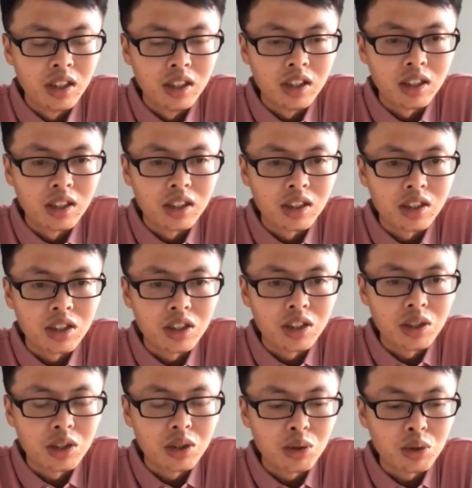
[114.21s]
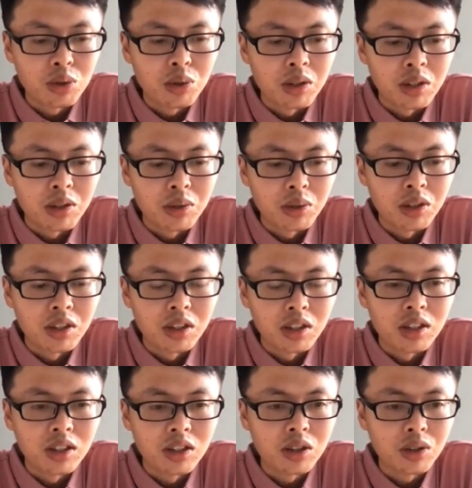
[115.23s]
呃 ，T E G 技术委员会
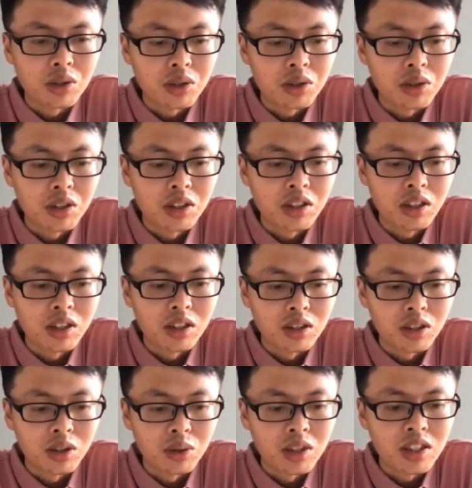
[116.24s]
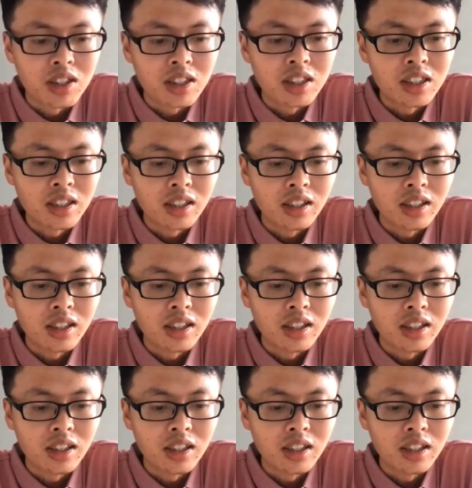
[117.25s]
消息专件成员之一。